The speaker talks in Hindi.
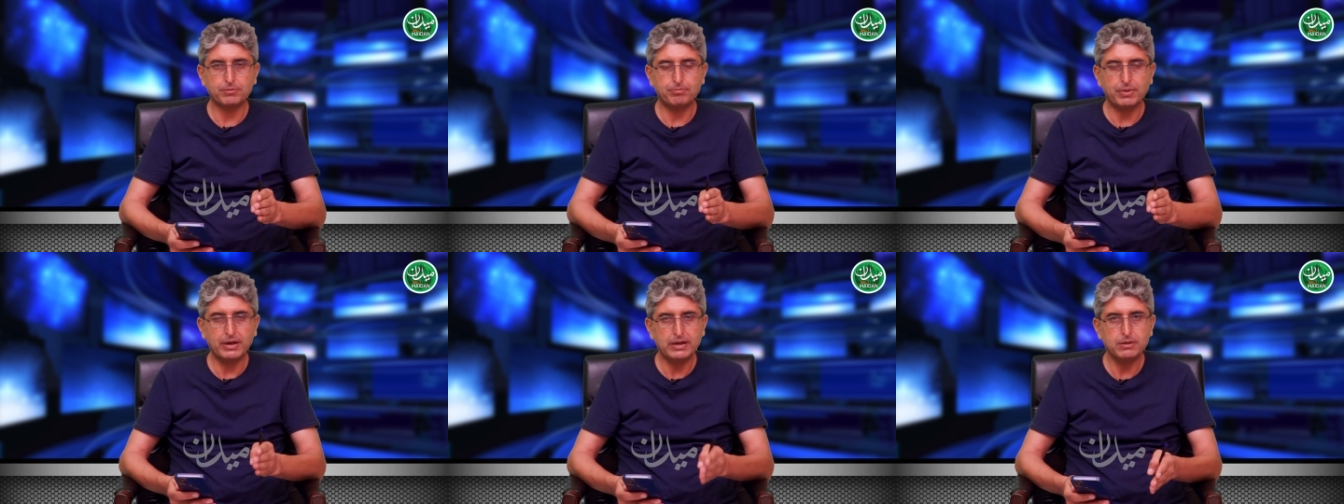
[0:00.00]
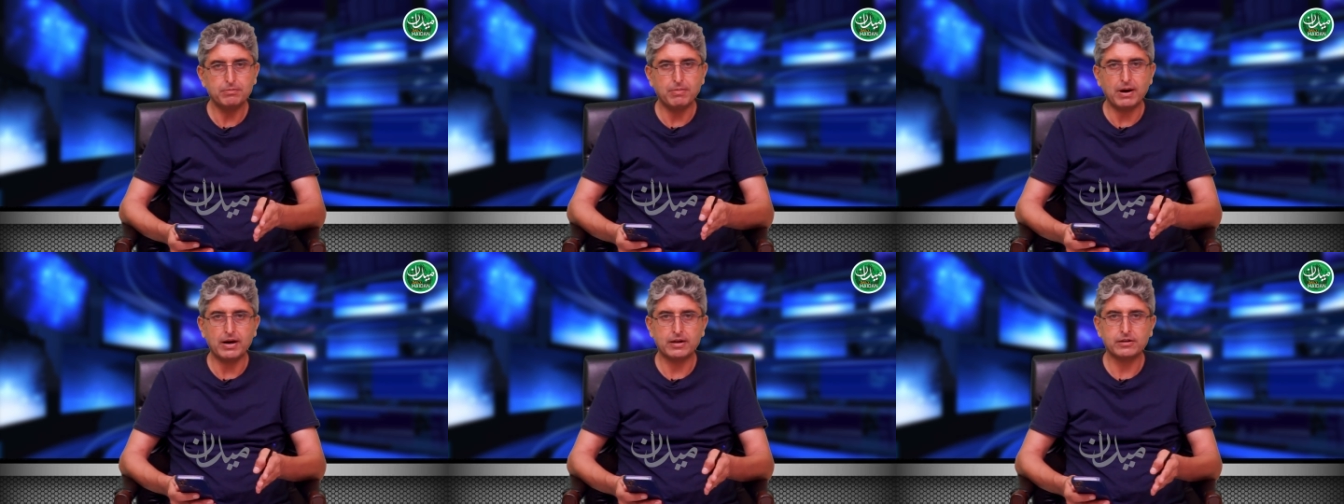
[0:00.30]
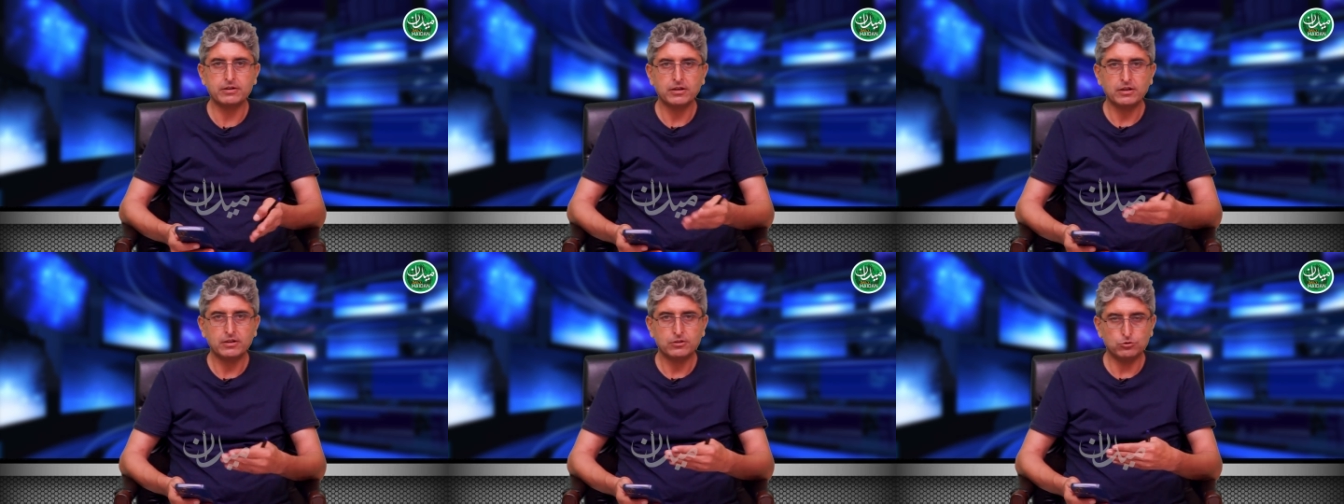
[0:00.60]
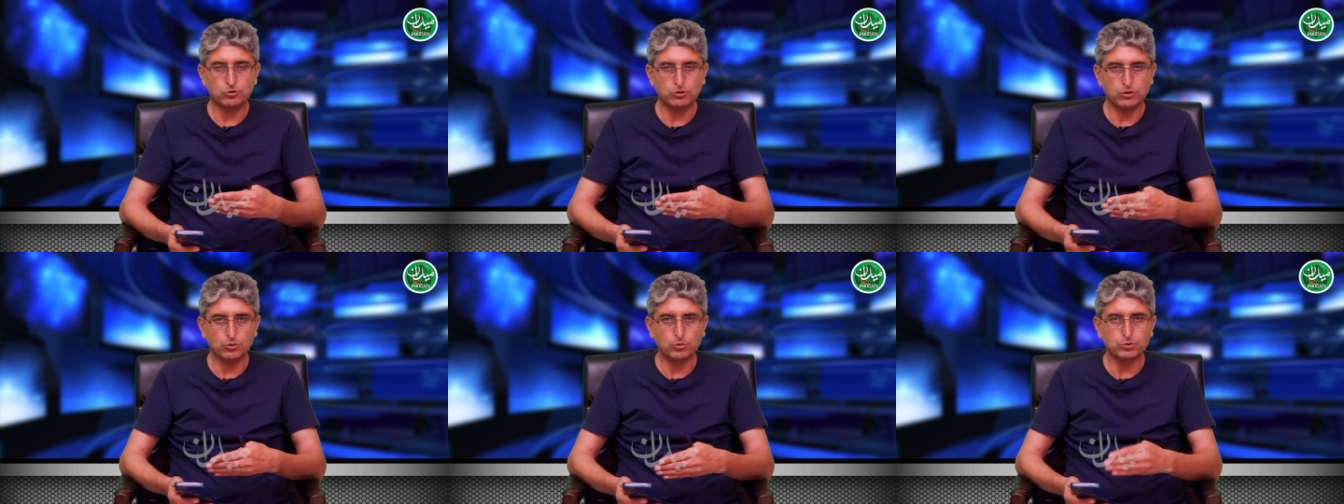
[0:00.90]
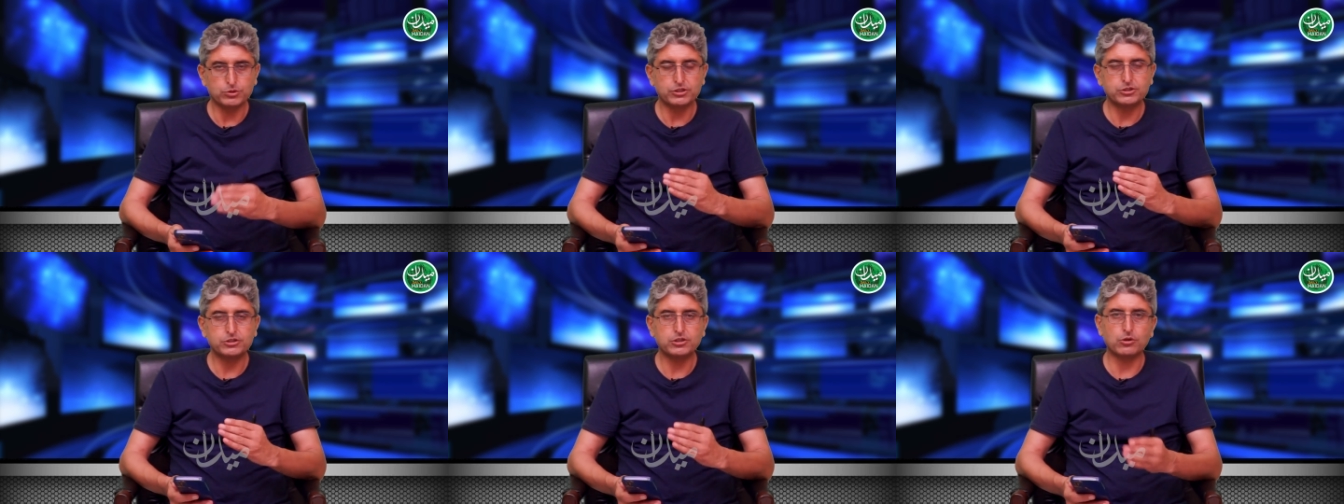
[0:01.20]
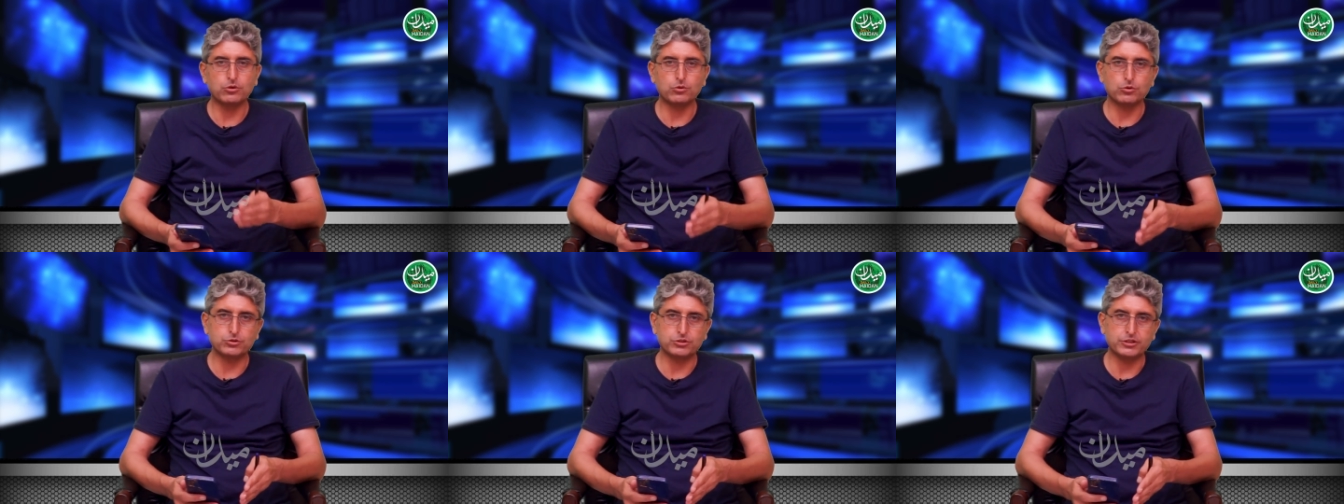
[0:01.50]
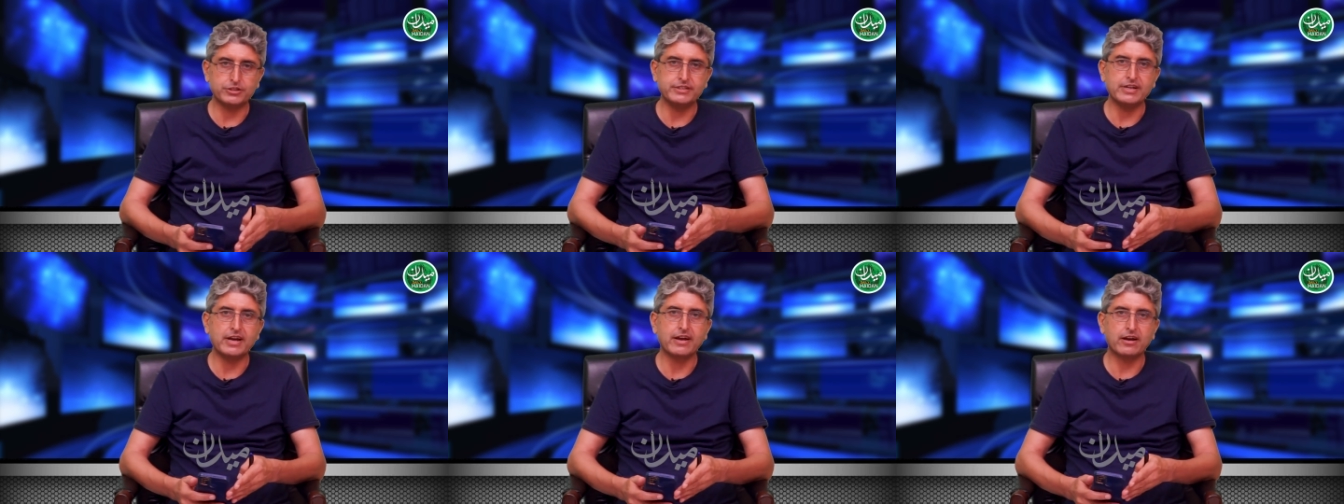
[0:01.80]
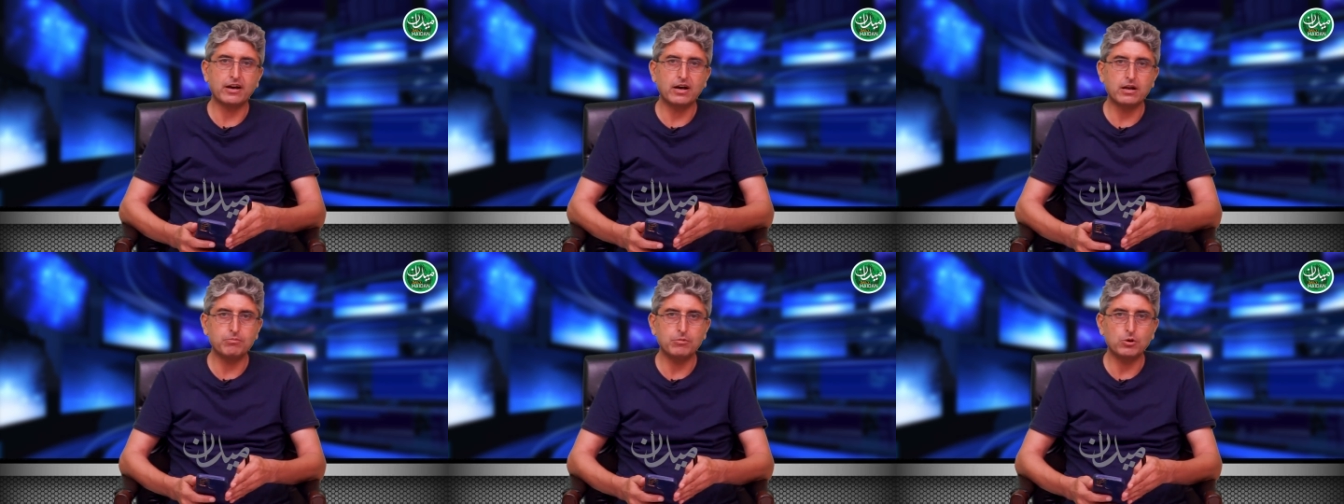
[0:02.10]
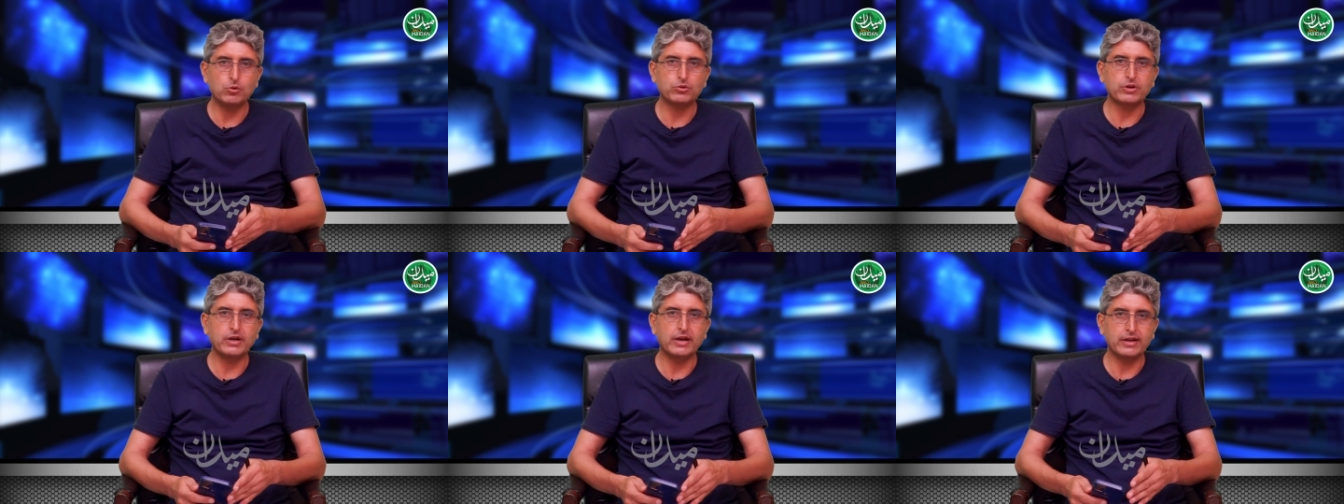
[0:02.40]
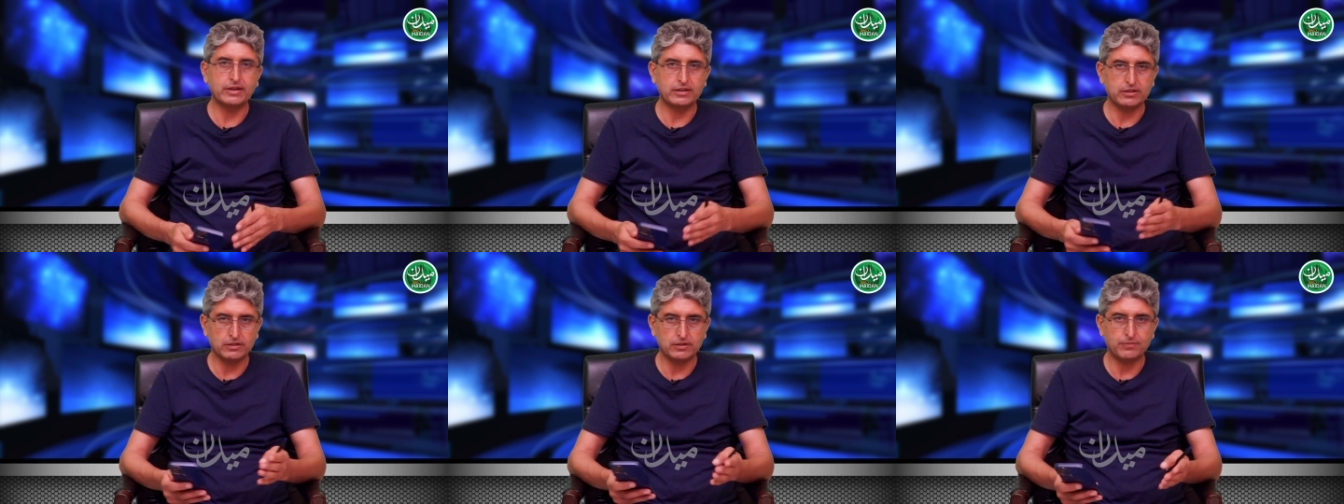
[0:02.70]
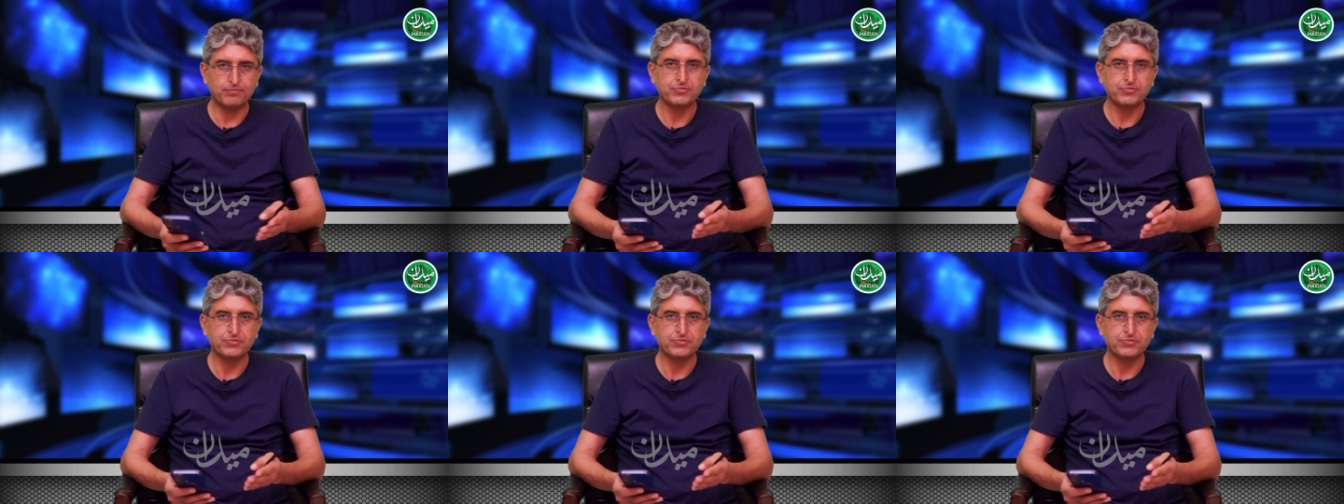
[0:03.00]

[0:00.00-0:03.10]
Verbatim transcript: पहली बार जो कि गुजशत रोज़ डी आई खान में उनका एक